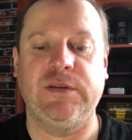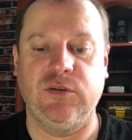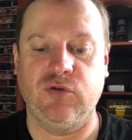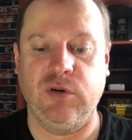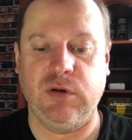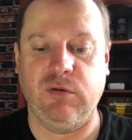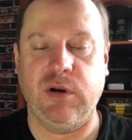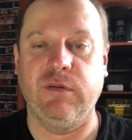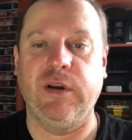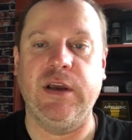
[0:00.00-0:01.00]
Сижу я
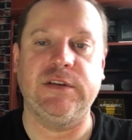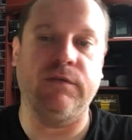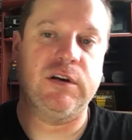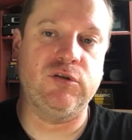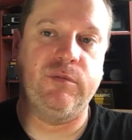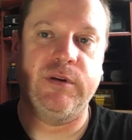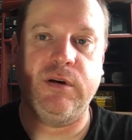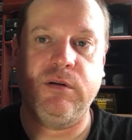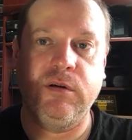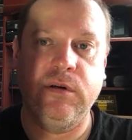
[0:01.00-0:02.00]
такой, ковыряюсь в
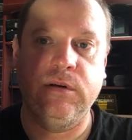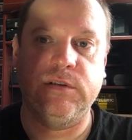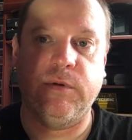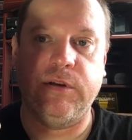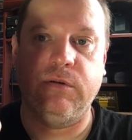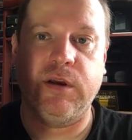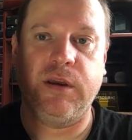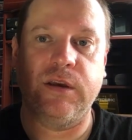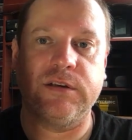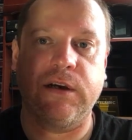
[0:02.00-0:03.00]
таксометре, смотрю,
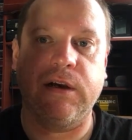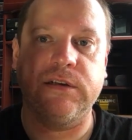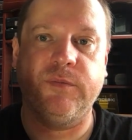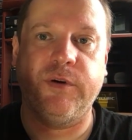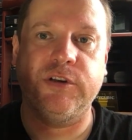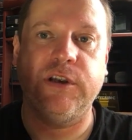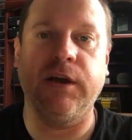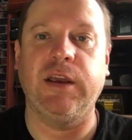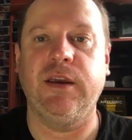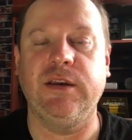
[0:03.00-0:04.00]
какие заказы
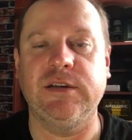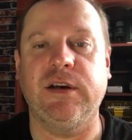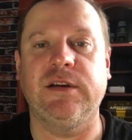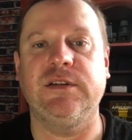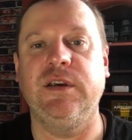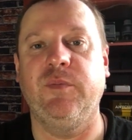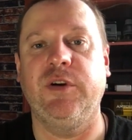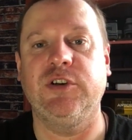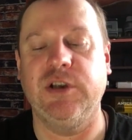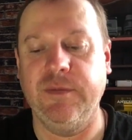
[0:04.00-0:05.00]
пришли, какие заказы не
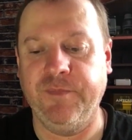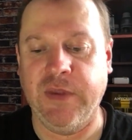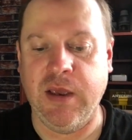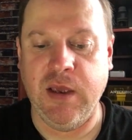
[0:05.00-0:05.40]
пришли